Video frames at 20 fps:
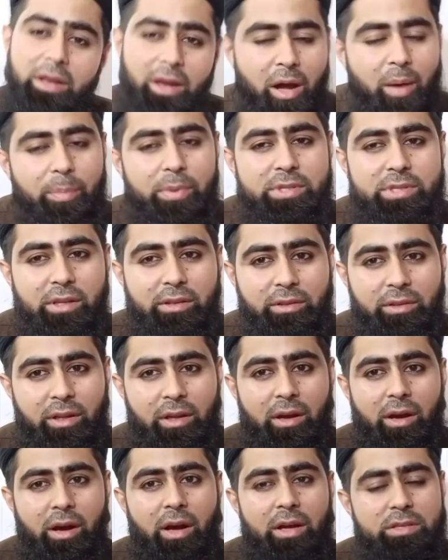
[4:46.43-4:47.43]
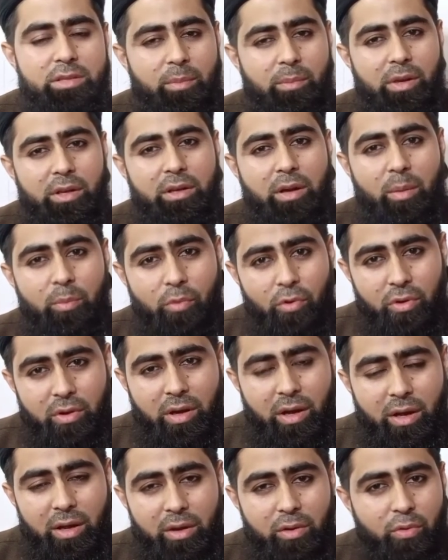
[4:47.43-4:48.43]
नापसंद है आज अमल का
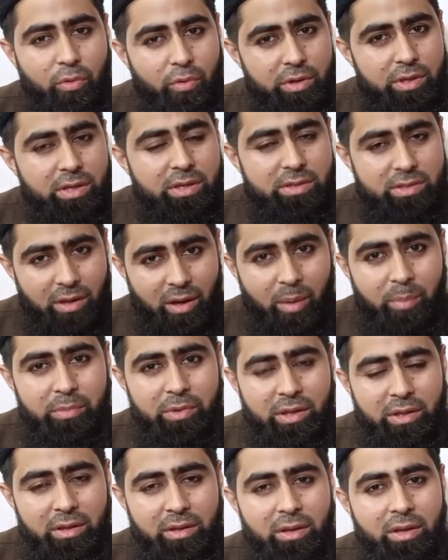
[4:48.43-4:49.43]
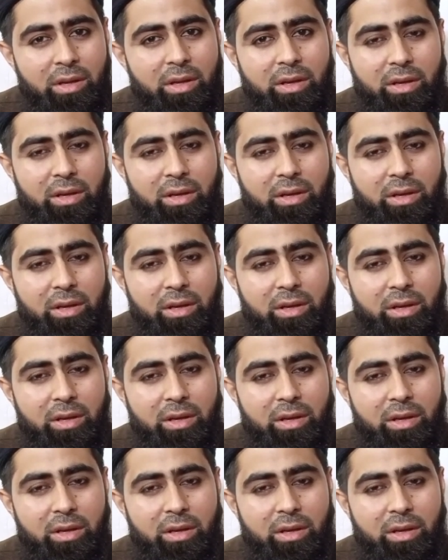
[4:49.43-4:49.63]
मौका है कोई हिसाब नहीं